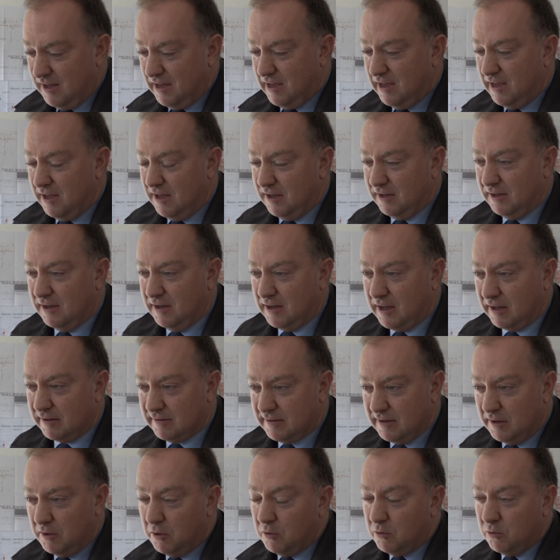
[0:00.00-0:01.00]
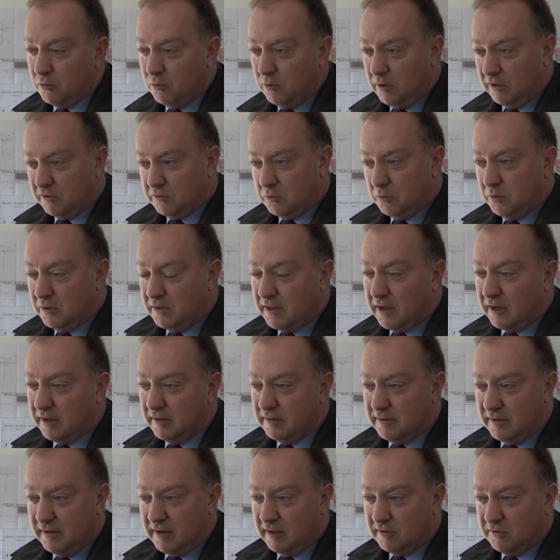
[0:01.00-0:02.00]
Et grâce à l'ANRU, la
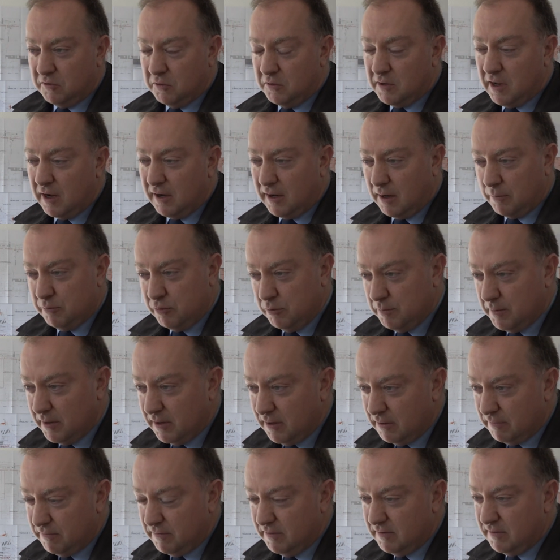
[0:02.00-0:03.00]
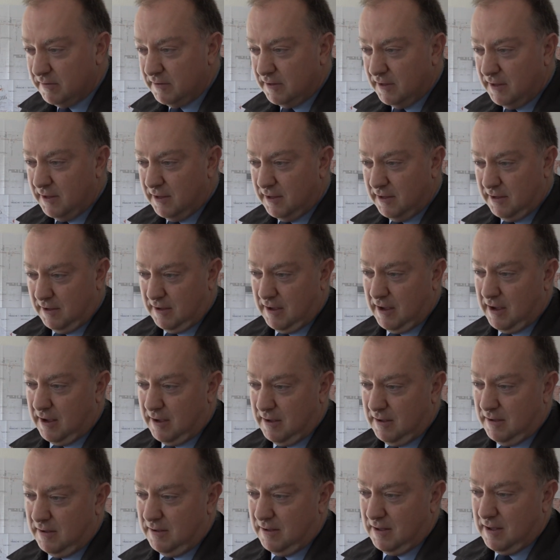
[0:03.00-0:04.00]
solidarité nationale a pu bénéficier
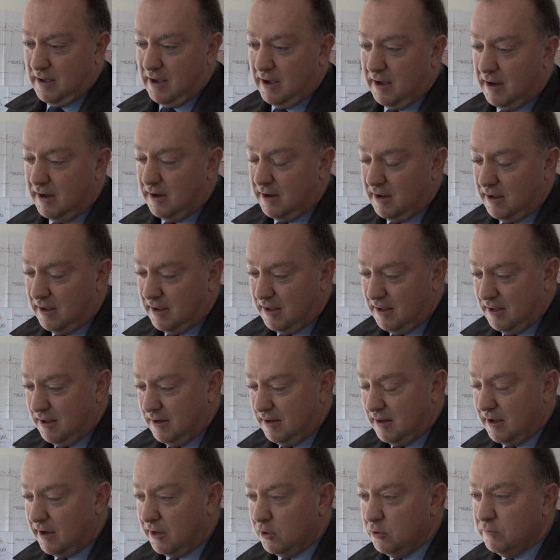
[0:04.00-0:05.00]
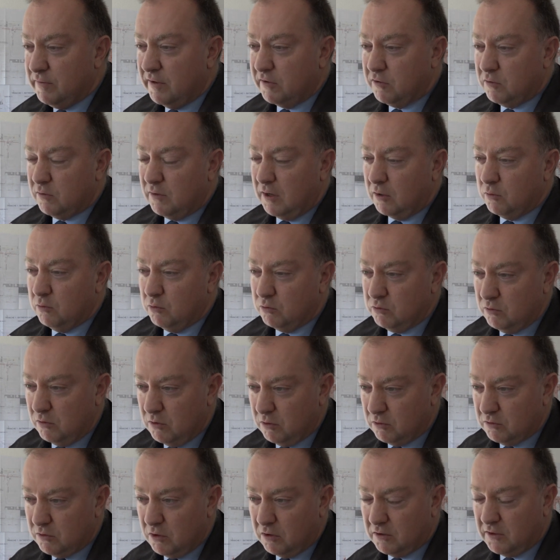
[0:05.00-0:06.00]
euh, à, la, rénovation de la cour du
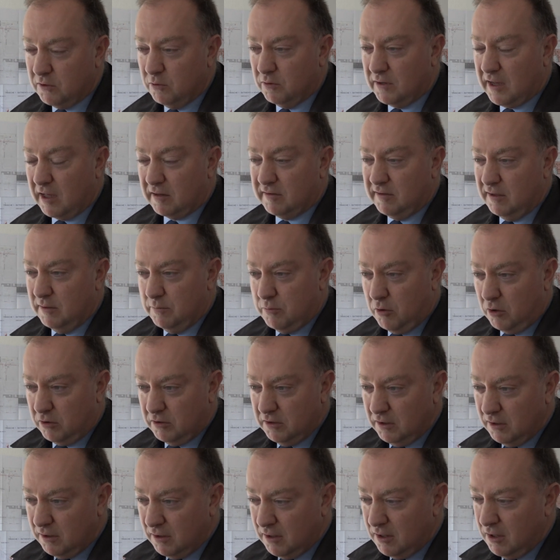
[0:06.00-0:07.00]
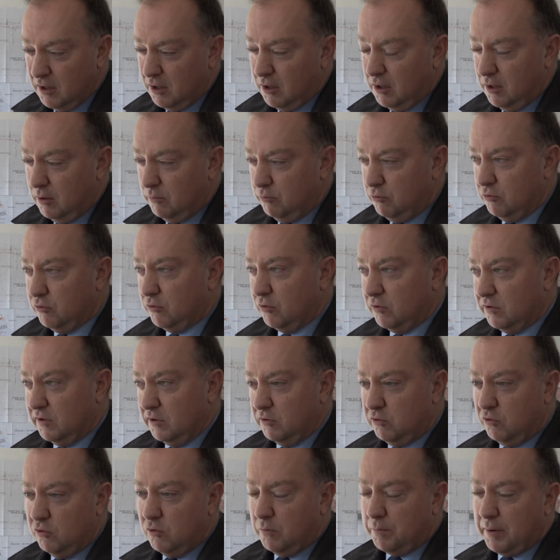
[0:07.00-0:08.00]
Languedoc qui au quartier de Borny, puisque
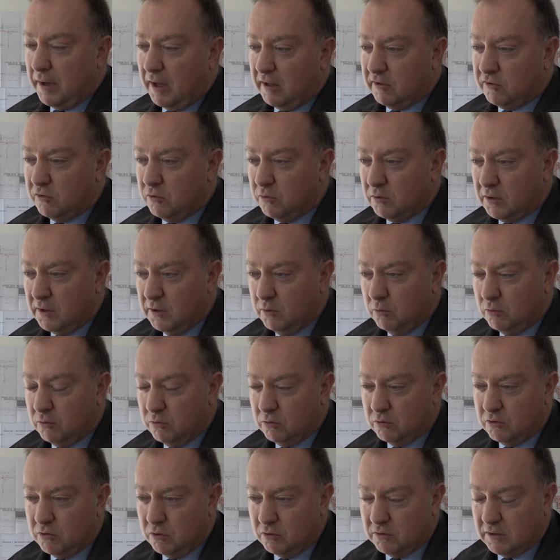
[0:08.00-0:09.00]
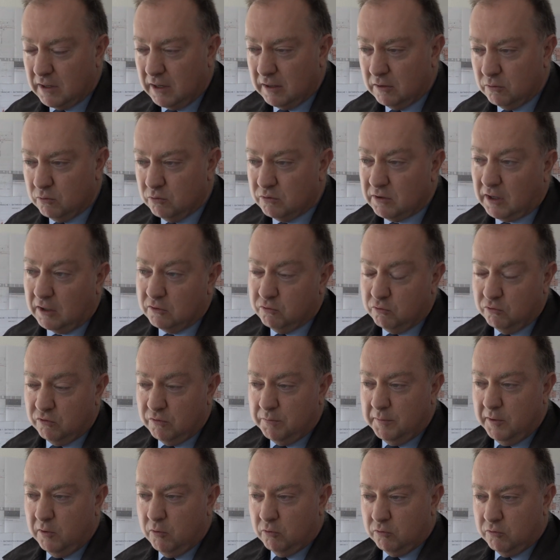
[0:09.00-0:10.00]
c'est une opération qui au total coûtera
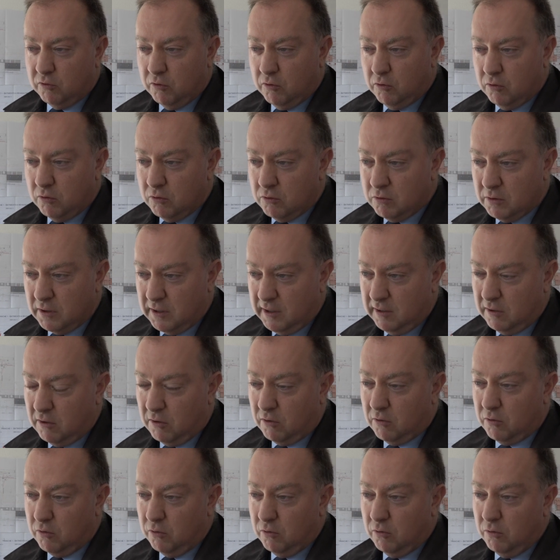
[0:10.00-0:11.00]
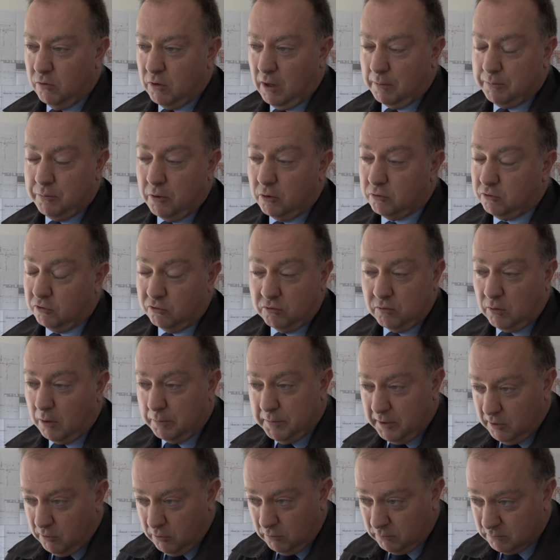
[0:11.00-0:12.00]
12 millions d'euros et l'ANRU apporte 3
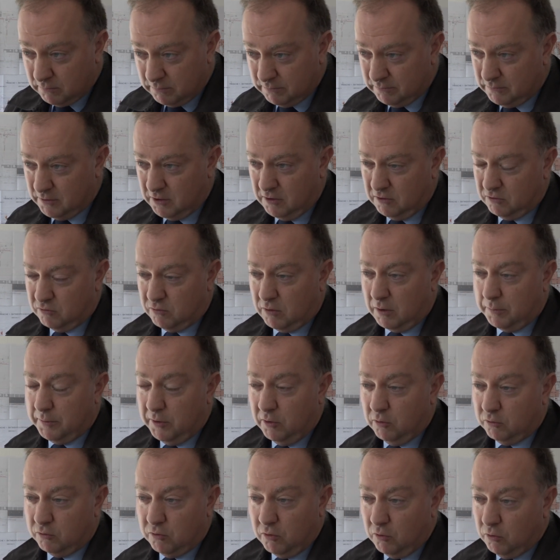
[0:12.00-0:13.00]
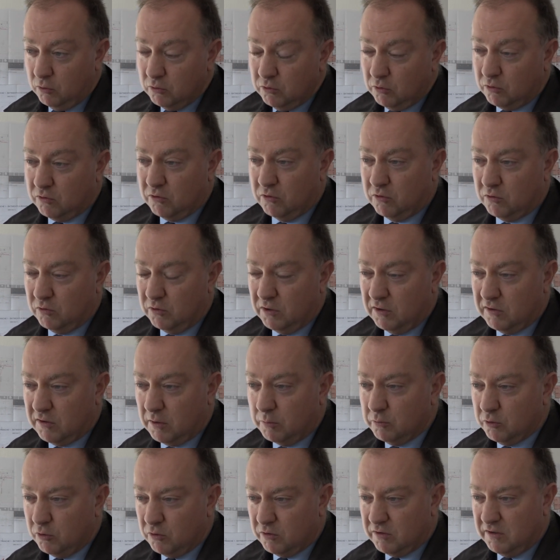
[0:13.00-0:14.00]
millions. 3 millions d'euros, donc ce sont des
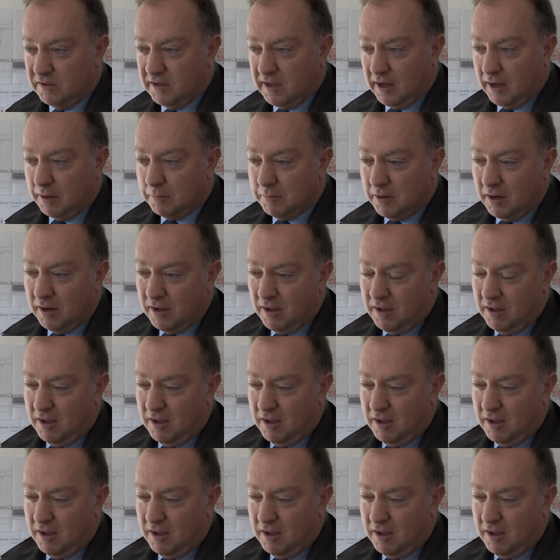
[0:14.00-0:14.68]
sommes considérables.